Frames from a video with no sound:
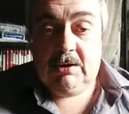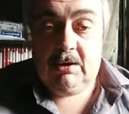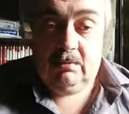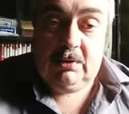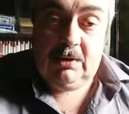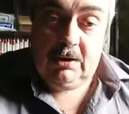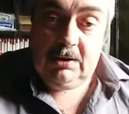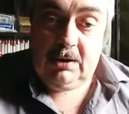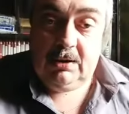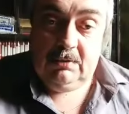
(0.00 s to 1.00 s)
была,
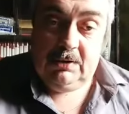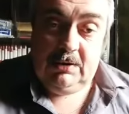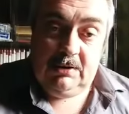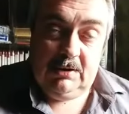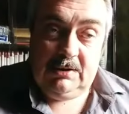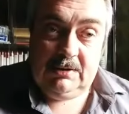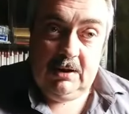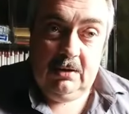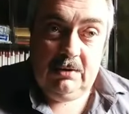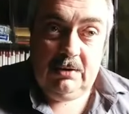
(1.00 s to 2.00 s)
какова длина
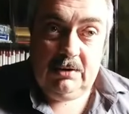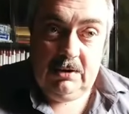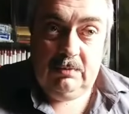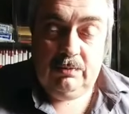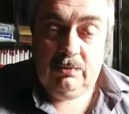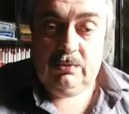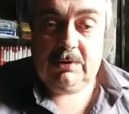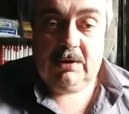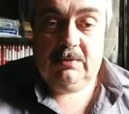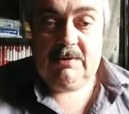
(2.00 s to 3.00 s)
стала и плюс
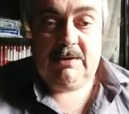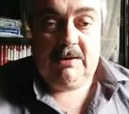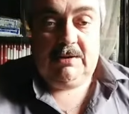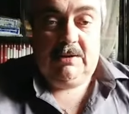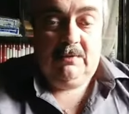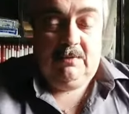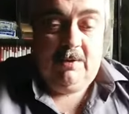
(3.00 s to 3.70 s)
коэффициенты 2.